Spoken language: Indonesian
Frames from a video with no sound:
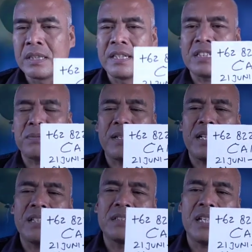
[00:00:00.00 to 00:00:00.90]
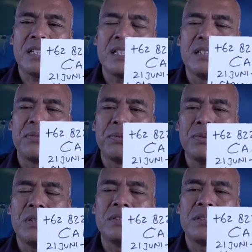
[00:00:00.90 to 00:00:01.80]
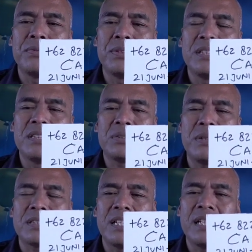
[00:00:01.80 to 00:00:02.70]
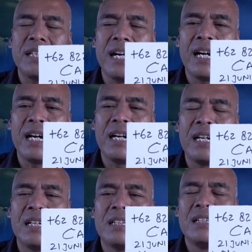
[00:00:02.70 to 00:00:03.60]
Ini Asmara Cancer ada The Full. The Full ini suasana yang